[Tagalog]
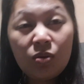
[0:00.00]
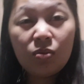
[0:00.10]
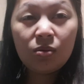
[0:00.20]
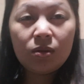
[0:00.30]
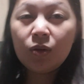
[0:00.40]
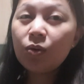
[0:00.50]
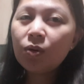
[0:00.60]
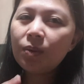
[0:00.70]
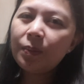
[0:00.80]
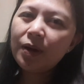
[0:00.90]
So,
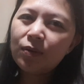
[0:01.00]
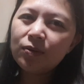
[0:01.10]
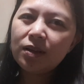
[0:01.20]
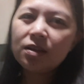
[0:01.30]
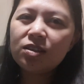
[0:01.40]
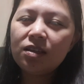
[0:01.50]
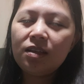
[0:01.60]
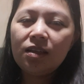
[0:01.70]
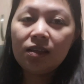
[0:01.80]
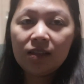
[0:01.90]
siguro mamaya ko na lang siya
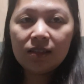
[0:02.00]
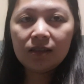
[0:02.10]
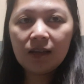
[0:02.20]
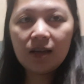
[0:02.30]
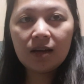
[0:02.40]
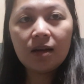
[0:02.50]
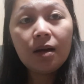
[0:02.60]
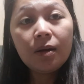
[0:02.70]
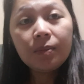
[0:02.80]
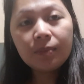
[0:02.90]
lilinisin. Kaya,
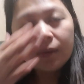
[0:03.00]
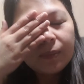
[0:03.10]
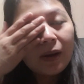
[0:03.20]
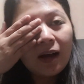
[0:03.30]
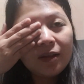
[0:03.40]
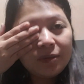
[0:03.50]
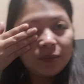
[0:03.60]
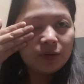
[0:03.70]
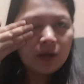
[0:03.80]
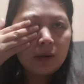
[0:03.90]
mag-aano
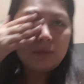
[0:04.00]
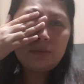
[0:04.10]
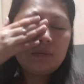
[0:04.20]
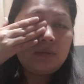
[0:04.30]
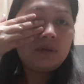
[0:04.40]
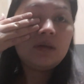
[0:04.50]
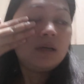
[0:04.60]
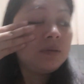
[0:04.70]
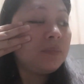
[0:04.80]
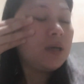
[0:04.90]
muna ako.
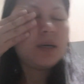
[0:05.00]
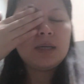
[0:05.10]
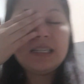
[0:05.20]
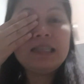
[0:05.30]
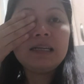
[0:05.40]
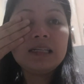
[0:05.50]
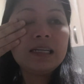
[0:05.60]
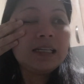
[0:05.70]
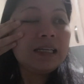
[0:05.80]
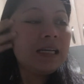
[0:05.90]

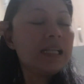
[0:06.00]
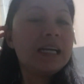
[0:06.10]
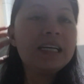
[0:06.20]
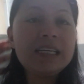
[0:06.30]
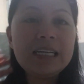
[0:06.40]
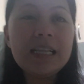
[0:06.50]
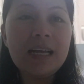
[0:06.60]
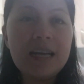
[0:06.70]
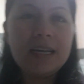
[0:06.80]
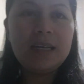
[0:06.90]

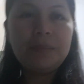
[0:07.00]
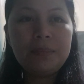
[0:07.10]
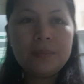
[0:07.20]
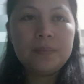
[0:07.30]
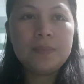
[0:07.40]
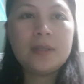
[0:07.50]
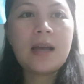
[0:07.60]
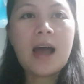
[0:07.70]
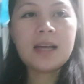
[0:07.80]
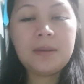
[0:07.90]
Mag-nililay-nilay
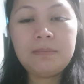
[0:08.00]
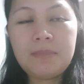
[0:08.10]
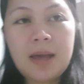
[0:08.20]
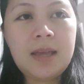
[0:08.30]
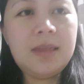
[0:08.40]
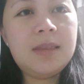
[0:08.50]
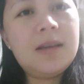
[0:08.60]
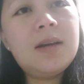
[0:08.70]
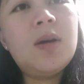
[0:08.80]
sa aking bed.